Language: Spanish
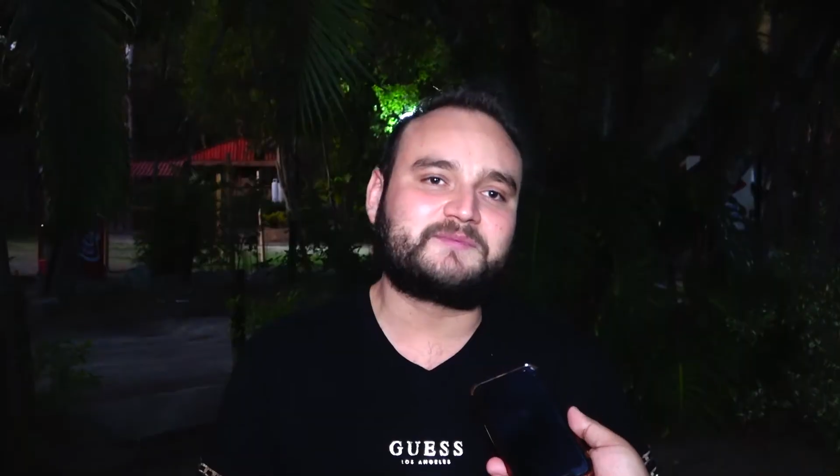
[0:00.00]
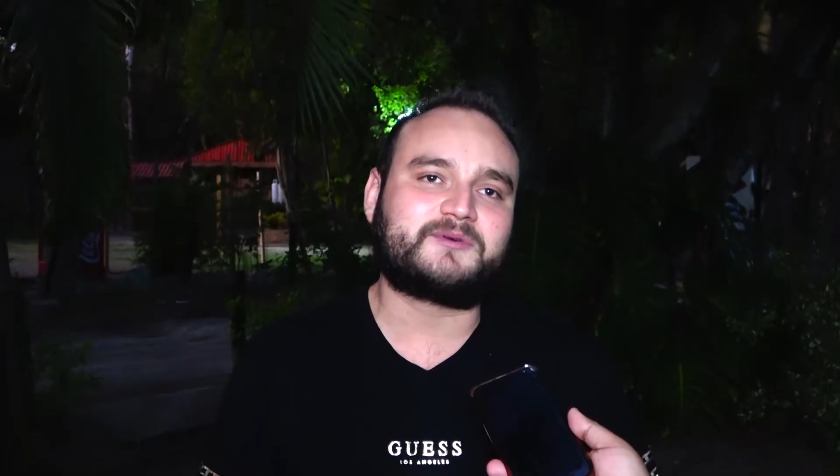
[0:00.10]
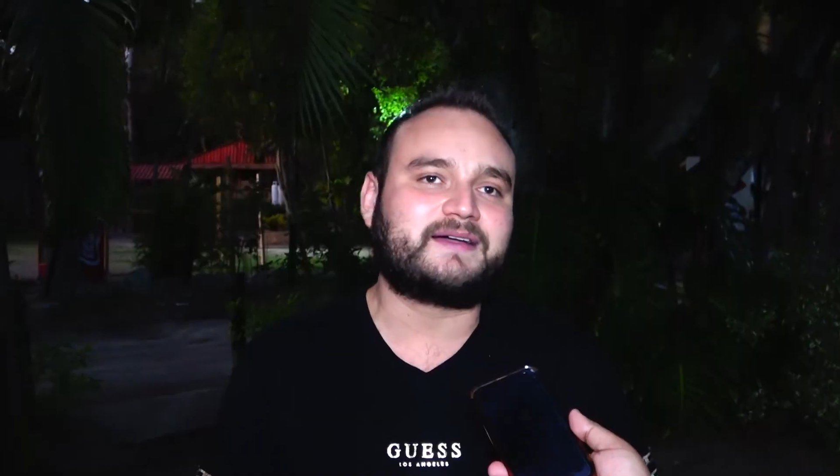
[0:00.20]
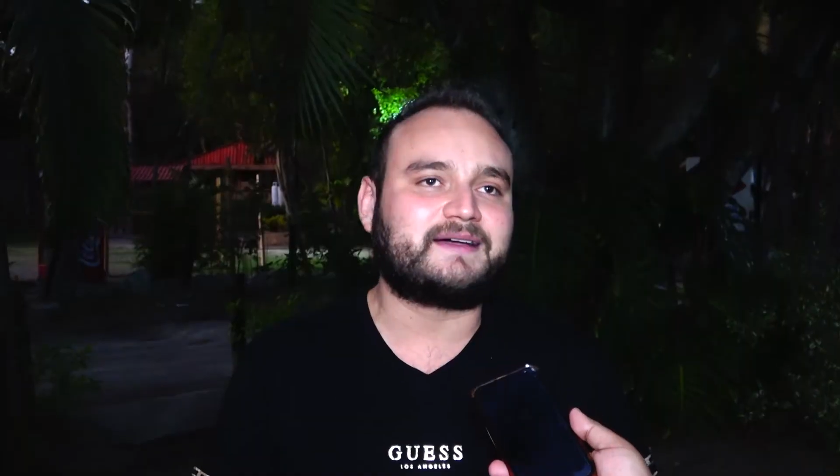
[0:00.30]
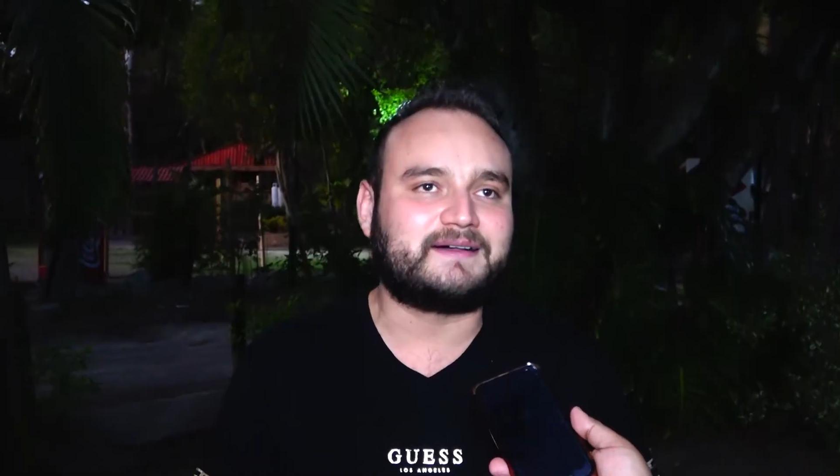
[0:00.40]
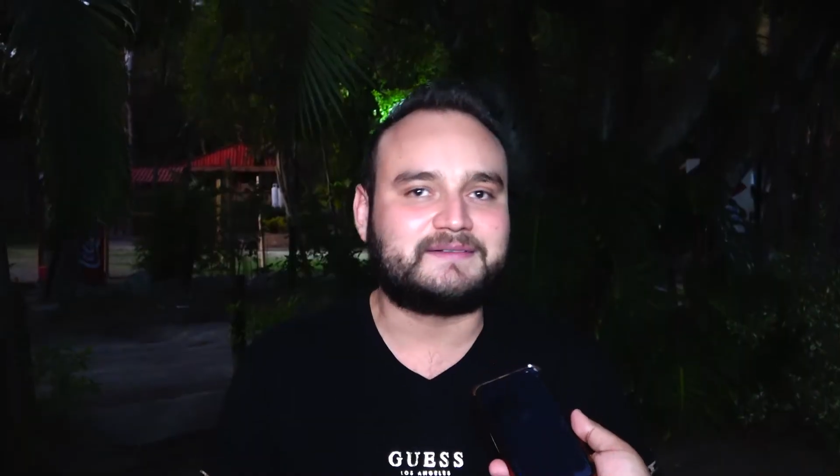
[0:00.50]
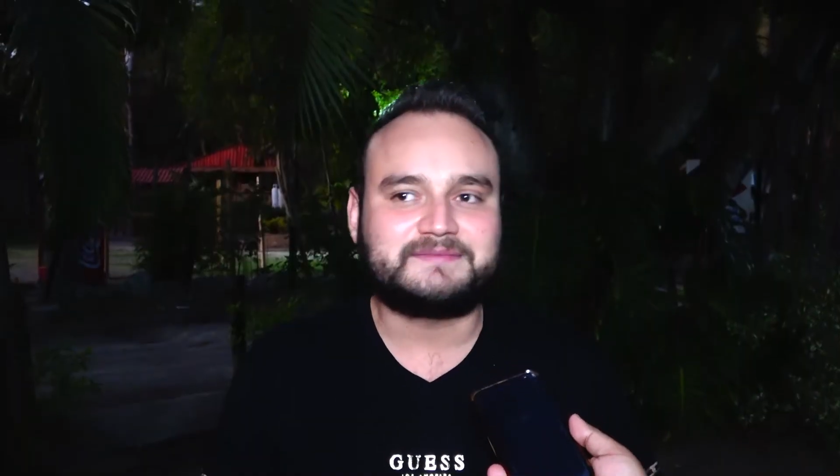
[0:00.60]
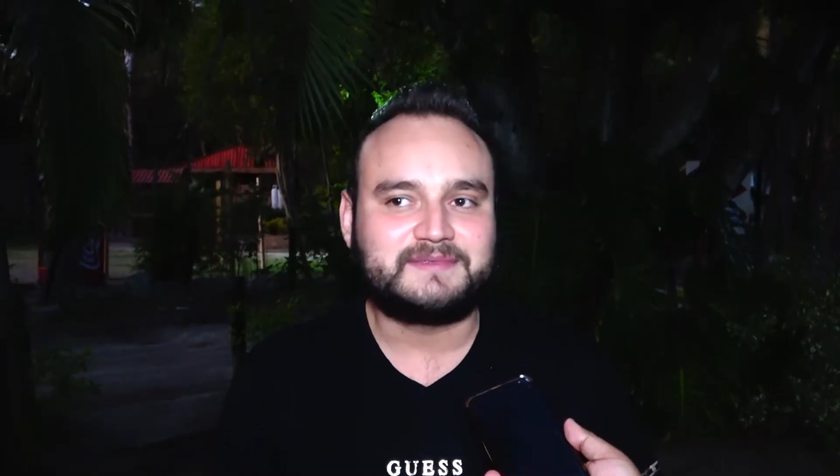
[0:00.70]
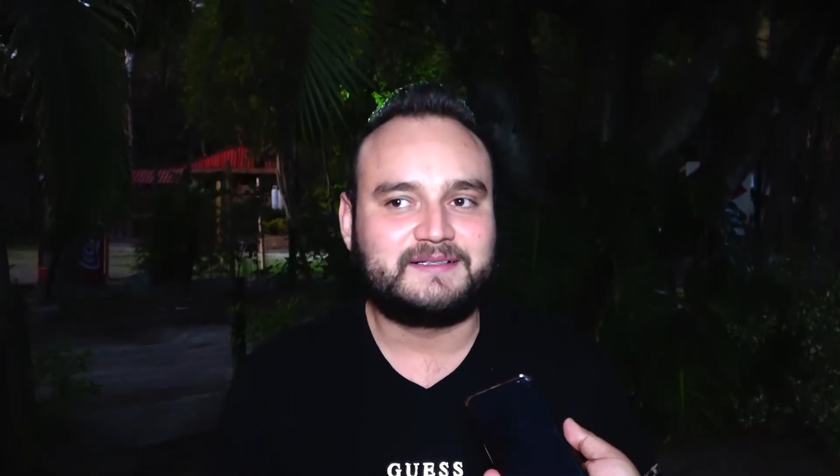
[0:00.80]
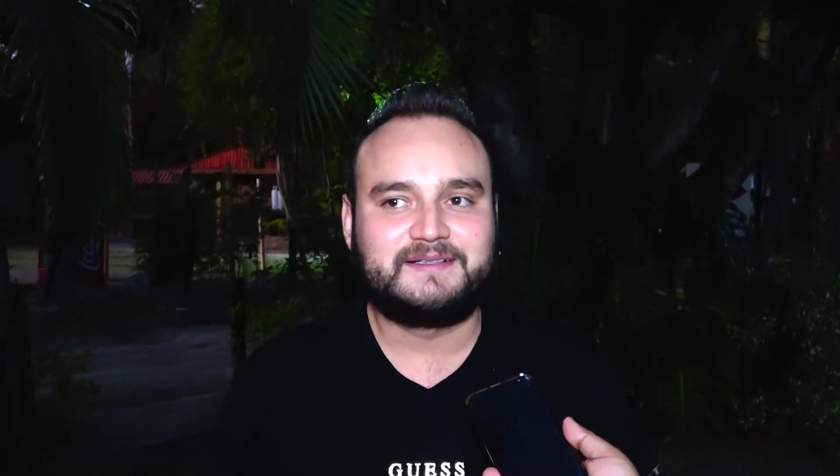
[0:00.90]
es porque
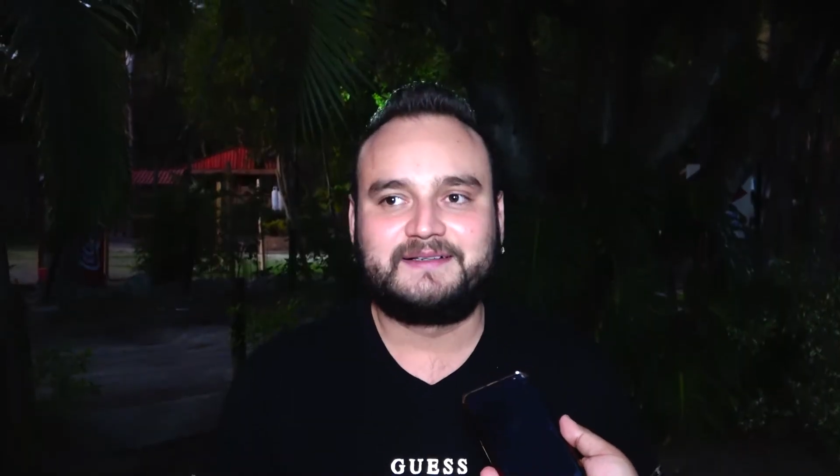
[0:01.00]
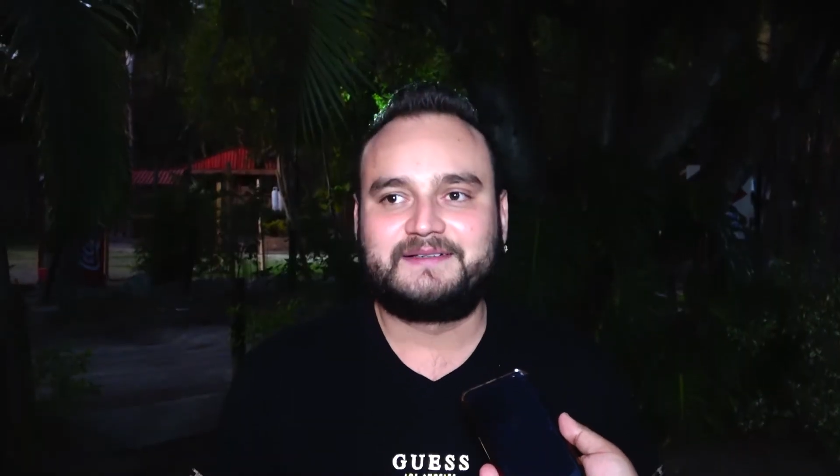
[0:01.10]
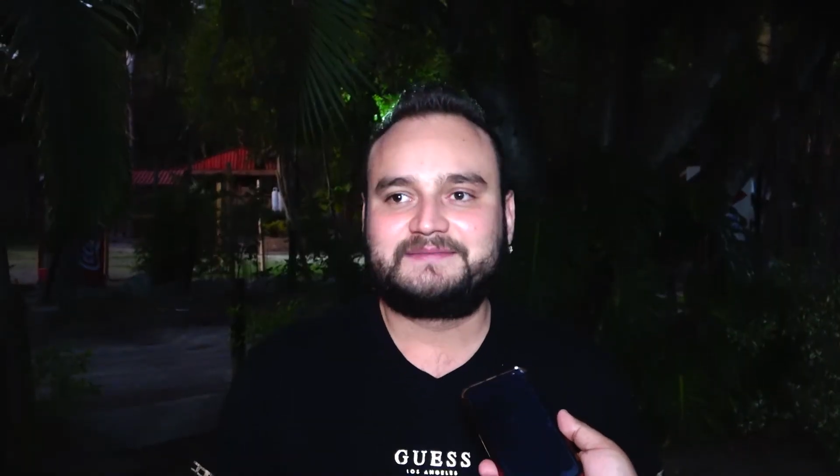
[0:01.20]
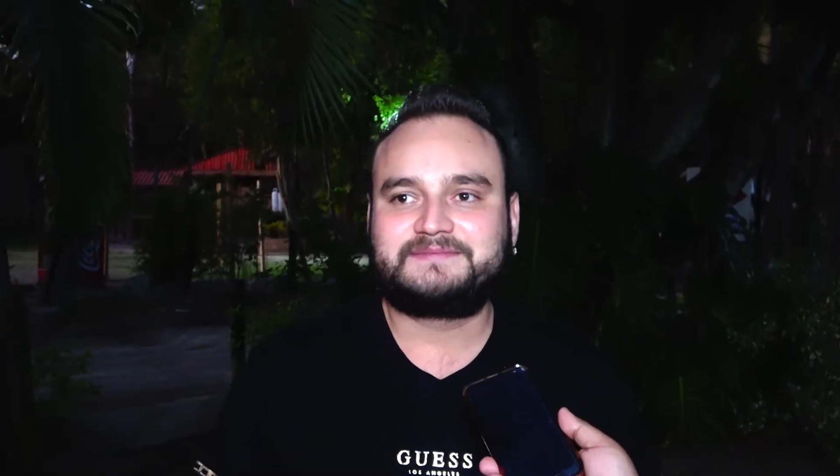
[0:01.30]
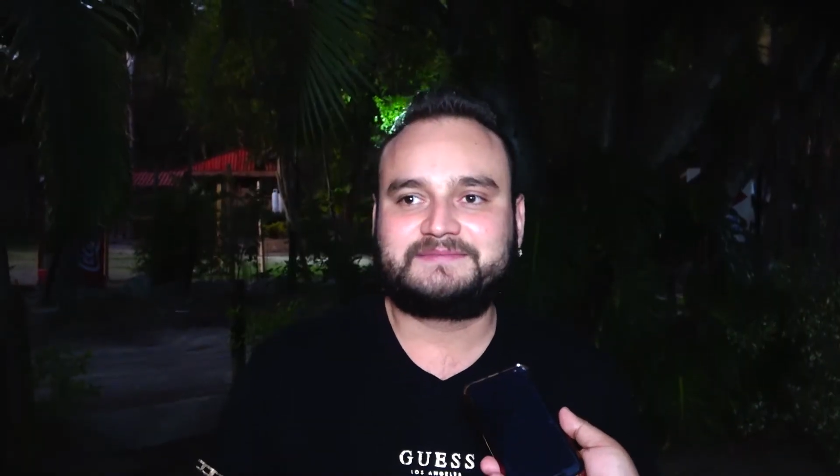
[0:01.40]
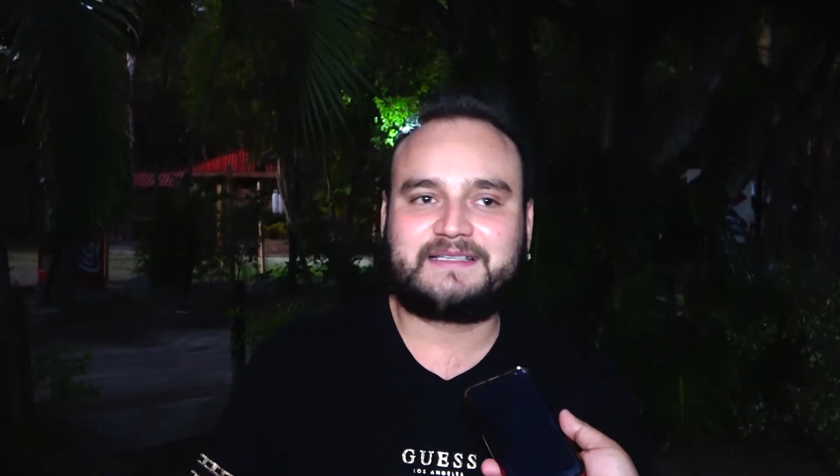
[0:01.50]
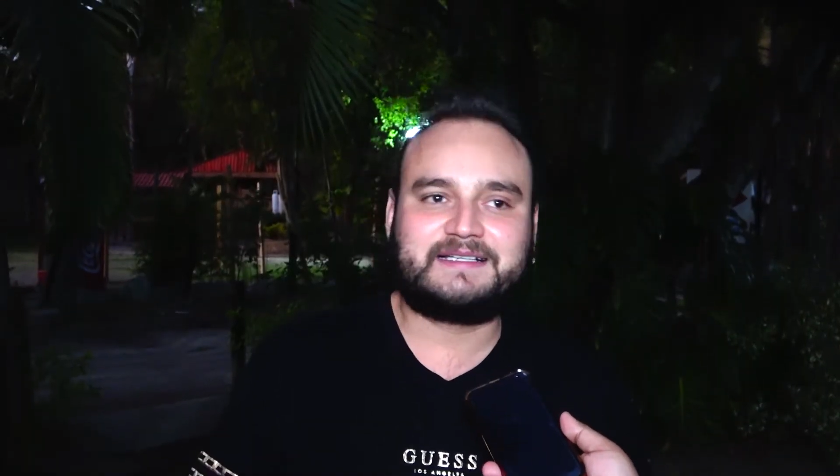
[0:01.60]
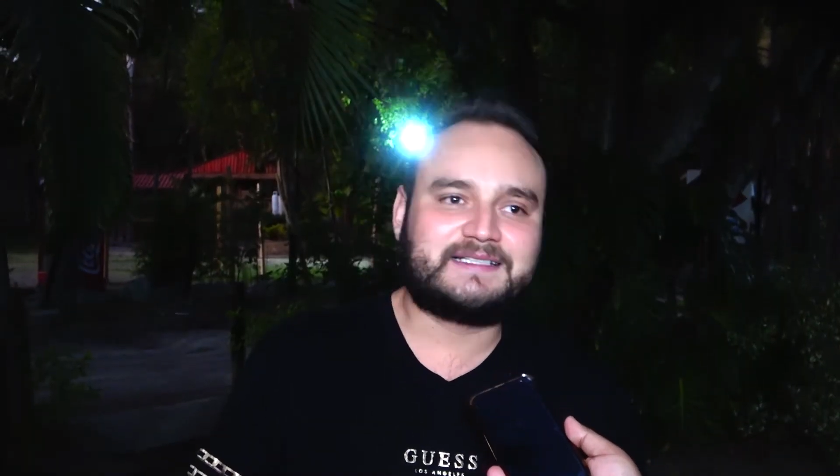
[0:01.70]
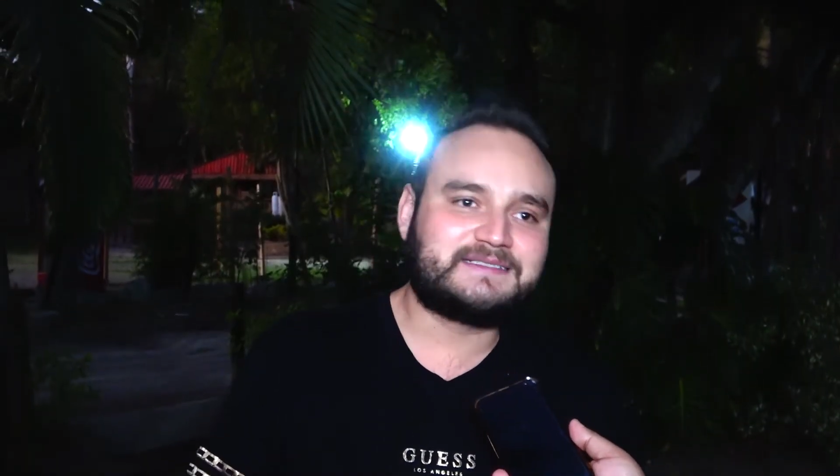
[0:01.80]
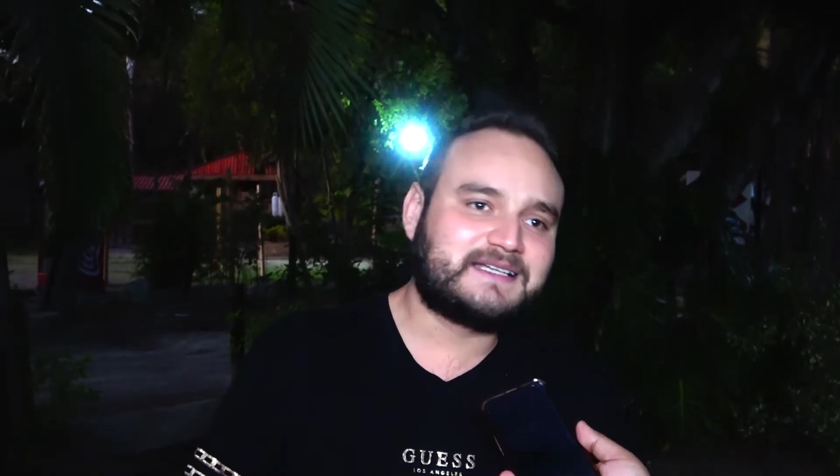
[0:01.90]
quizás